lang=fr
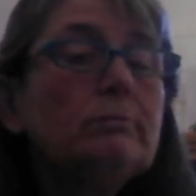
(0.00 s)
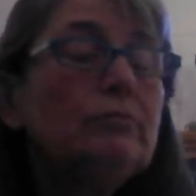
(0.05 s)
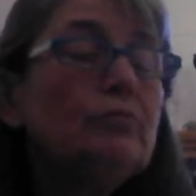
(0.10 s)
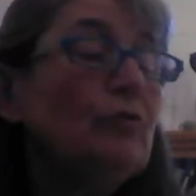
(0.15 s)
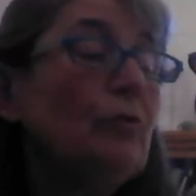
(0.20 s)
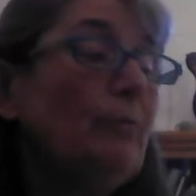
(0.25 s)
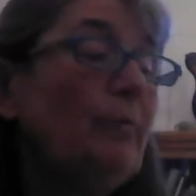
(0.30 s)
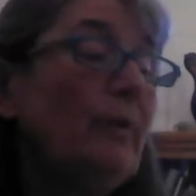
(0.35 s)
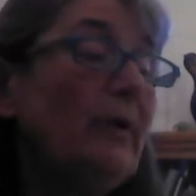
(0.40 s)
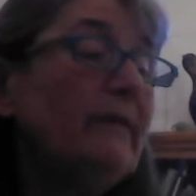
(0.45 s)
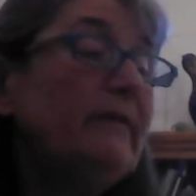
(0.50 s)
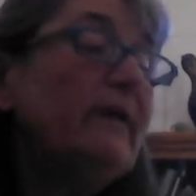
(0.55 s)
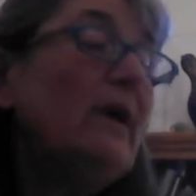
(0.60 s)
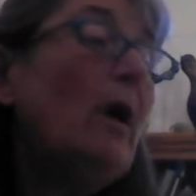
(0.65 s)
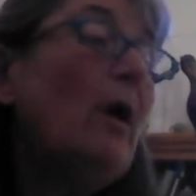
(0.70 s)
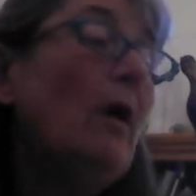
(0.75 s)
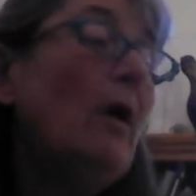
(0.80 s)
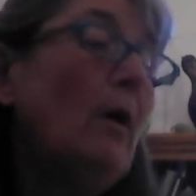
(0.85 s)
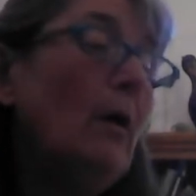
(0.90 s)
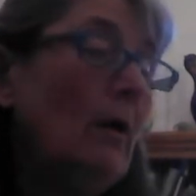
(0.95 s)
C'est pas
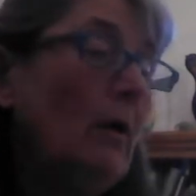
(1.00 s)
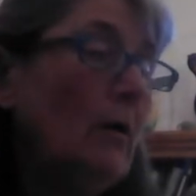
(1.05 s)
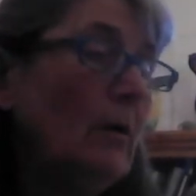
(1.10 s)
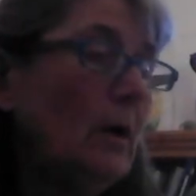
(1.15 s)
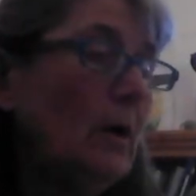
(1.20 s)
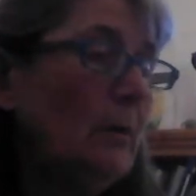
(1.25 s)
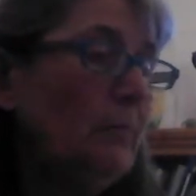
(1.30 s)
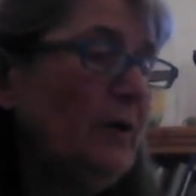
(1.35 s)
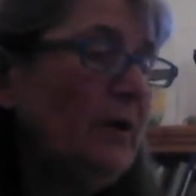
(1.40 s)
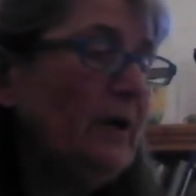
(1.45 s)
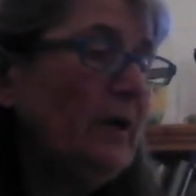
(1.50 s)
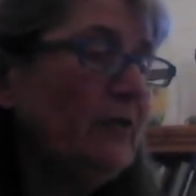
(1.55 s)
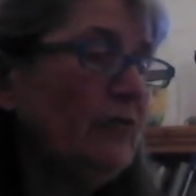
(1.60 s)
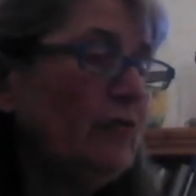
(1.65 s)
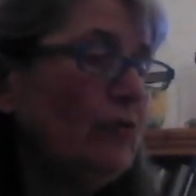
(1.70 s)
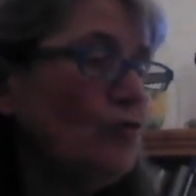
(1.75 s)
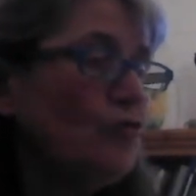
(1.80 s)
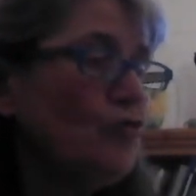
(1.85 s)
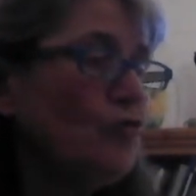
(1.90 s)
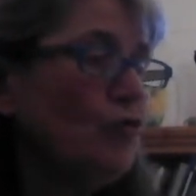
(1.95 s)
ça, répliqua
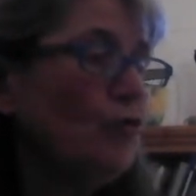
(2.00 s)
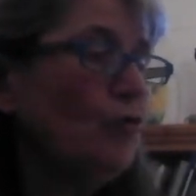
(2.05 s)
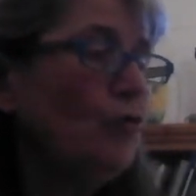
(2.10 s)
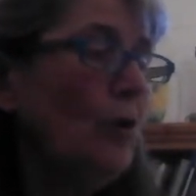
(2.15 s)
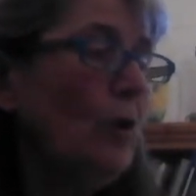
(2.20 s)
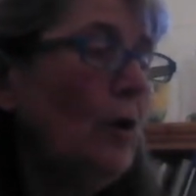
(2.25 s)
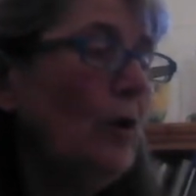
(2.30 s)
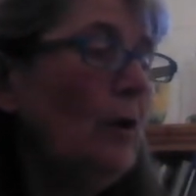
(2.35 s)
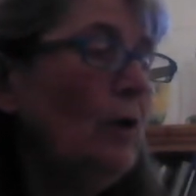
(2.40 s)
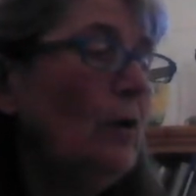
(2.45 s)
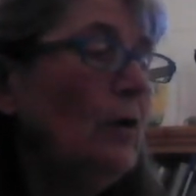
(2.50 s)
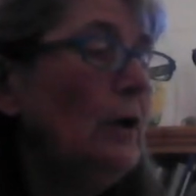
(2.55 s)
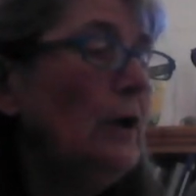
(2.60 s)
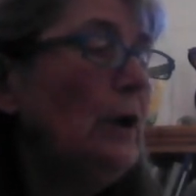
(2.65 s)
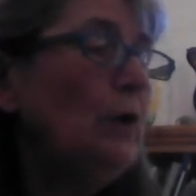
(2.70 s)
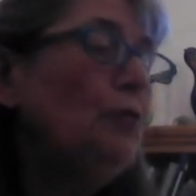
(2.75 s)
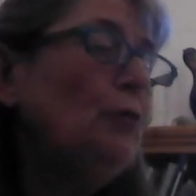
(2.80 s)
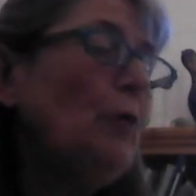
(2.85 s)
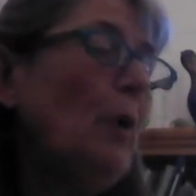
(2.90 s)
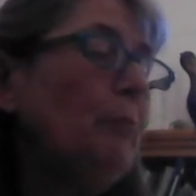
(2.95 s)
Sancho.
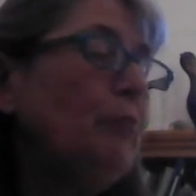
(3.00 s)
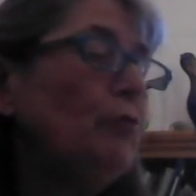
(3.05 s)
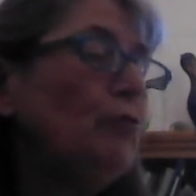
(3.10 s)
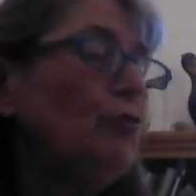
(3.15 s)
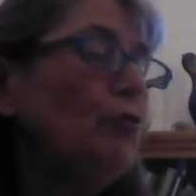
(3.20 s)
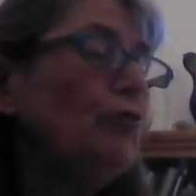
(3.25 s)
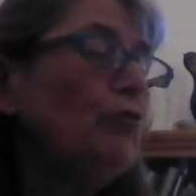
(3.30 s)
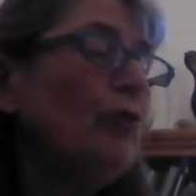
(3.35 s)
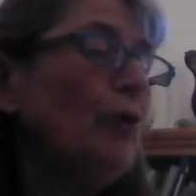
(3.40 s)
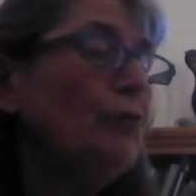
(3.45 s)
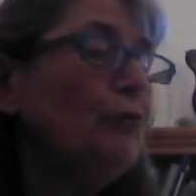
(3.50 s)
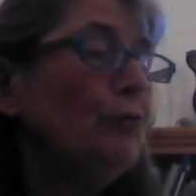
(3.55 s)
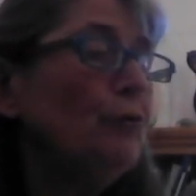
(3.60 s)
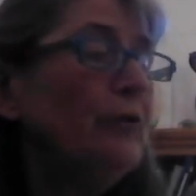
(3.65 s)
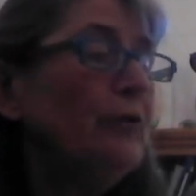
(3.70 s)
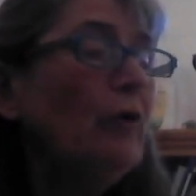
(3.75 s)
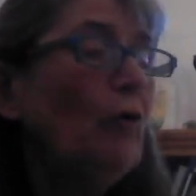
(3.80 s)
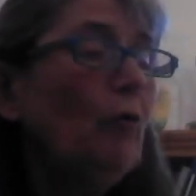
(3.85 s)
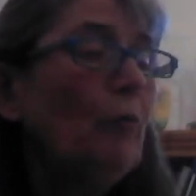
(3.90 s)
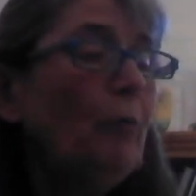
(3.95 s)
Il doit plutôt s'en
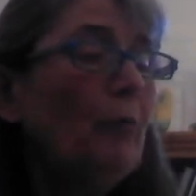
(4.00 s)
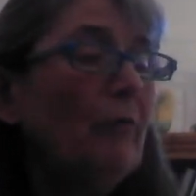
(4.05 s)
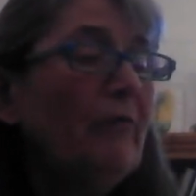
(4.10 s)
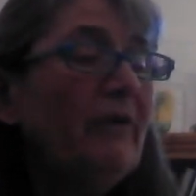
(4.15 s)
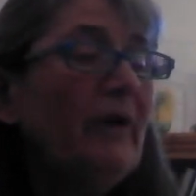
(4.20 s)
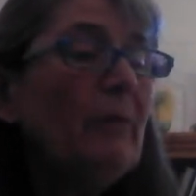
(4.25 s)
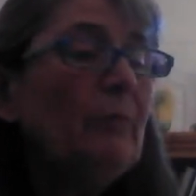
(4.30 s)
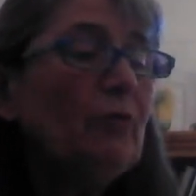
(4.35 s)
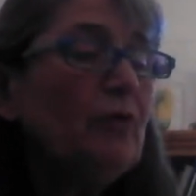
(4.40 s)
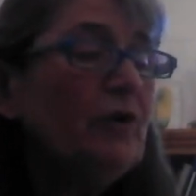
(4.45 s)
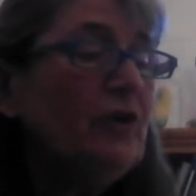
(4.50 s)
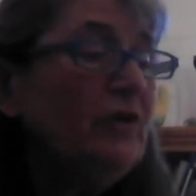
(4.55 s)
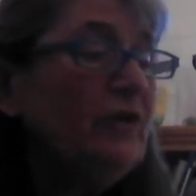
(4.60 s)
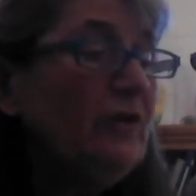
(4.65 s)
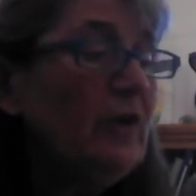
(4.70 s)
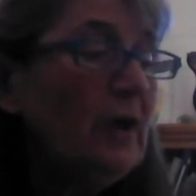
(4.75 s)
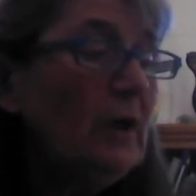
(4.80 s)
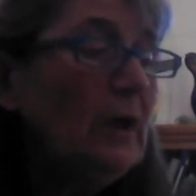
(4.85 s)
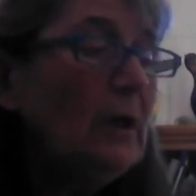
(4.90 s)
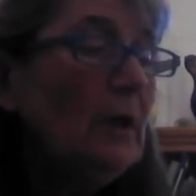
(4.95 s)
tenir au proverbe qui
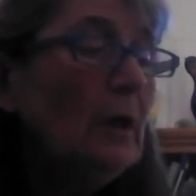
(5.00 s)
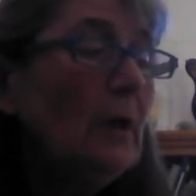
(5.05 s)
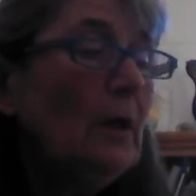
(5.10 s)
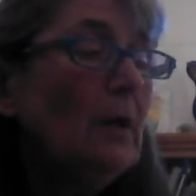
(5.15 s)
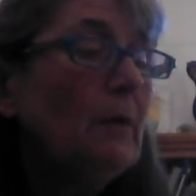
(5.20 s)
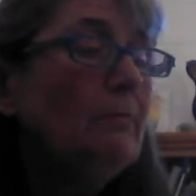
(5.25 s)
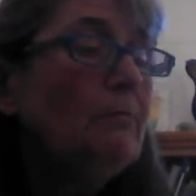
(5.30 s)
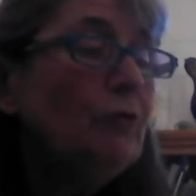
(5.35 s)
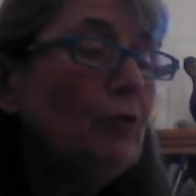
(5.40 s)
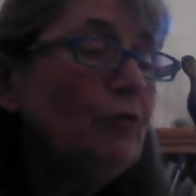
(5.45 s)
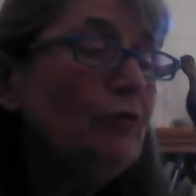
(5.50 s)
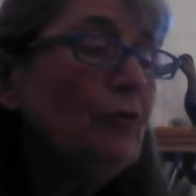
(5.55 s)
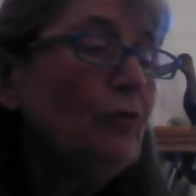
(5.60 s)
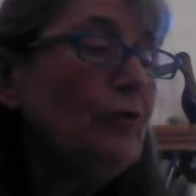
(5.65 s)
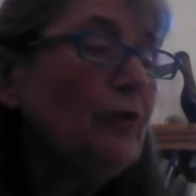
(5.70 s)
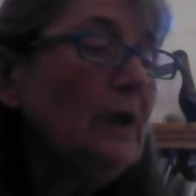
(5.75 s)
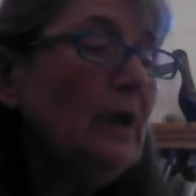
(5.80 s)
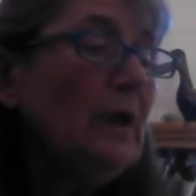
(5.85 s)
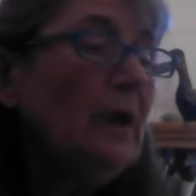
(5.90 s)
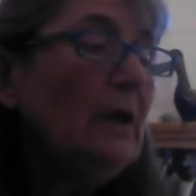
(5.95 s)
dit Pour
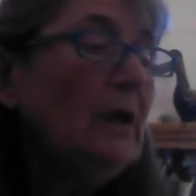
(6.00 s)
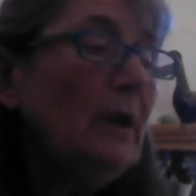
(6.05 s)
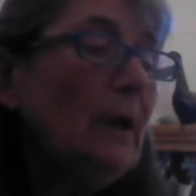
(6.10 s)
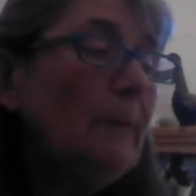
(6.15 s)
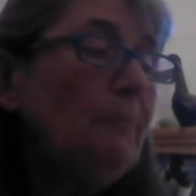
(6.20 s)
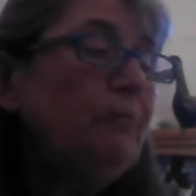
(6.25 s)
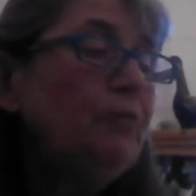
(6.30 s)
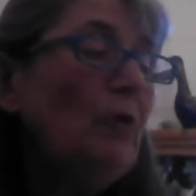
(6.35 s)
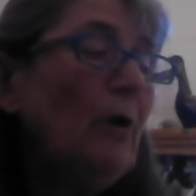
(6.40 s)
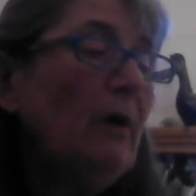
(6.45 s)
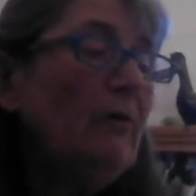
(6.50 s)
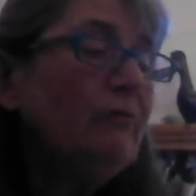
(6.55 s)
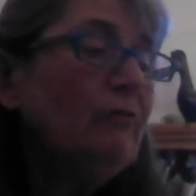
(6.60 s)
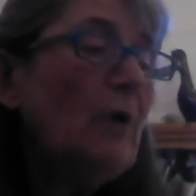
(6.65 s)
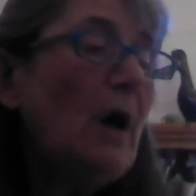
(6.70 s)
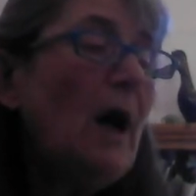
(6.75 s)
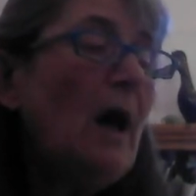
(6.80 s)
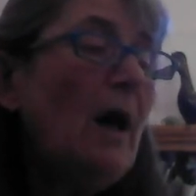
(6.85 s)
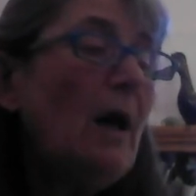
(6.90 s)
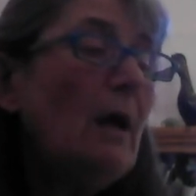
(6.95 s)
donner et pour
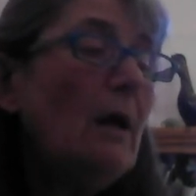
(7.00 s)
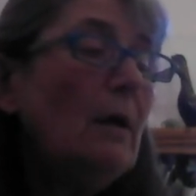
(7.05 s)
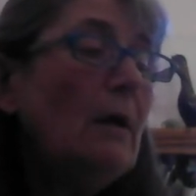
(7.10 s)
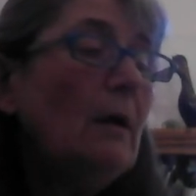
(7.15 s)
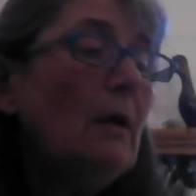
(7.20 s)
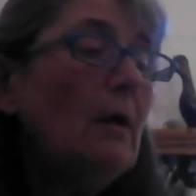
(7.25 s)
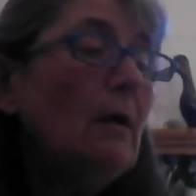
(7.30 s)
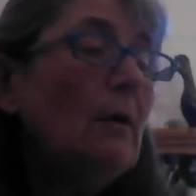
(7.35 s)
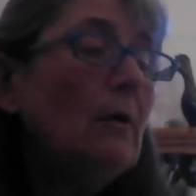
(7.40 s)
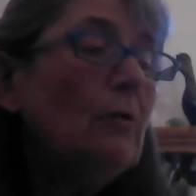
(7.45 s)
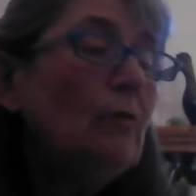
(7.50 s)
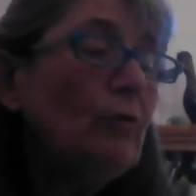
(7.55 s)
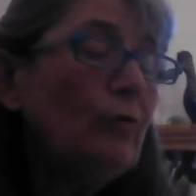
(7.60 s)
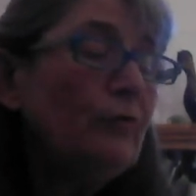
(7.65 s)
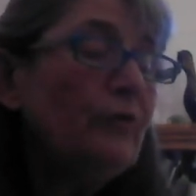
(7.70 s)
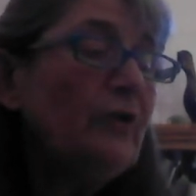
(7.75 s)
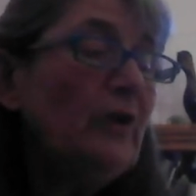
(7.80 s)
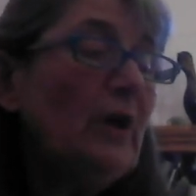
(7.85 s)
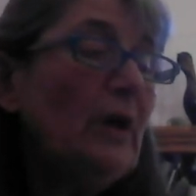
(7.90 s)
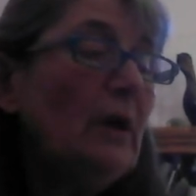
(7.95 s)
avoir,
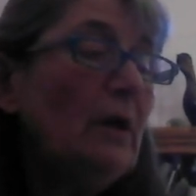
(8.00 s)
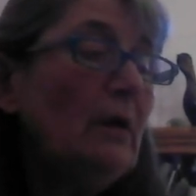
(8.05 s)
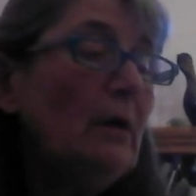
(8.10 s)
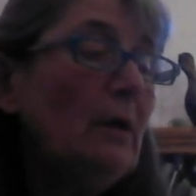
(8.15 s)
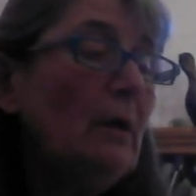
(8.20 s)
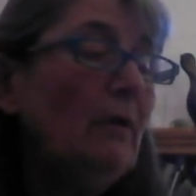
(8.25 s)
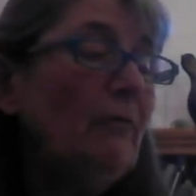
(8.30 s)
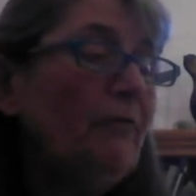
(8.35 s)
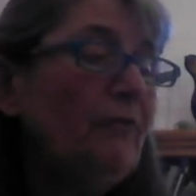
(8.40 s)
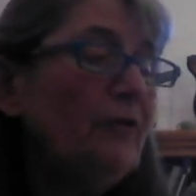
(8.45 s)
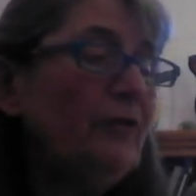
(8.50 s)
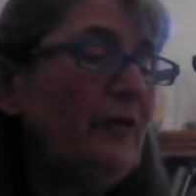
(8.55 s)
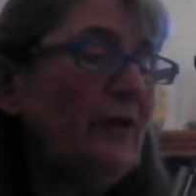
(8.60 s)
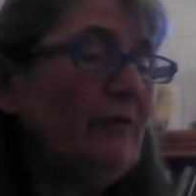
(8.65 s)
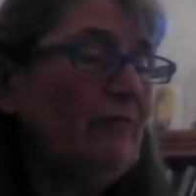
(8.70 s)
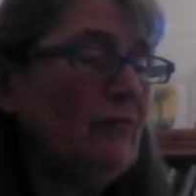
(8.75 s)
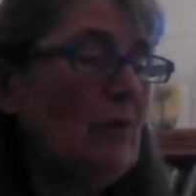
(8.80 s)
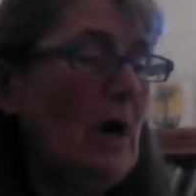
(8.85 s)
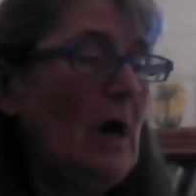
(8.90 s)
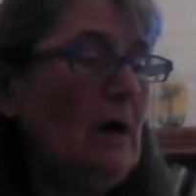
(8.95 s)
compter, il faut
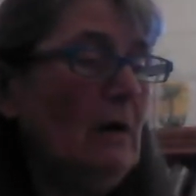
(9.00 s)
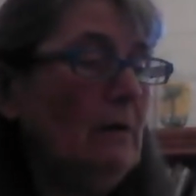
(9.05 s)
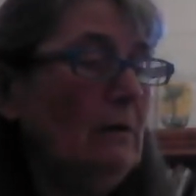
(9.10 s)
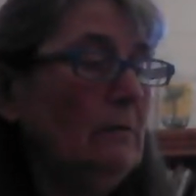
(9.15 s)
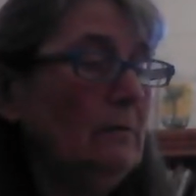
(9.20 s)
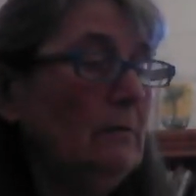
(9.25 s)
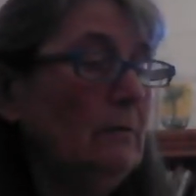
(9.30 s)
savoir.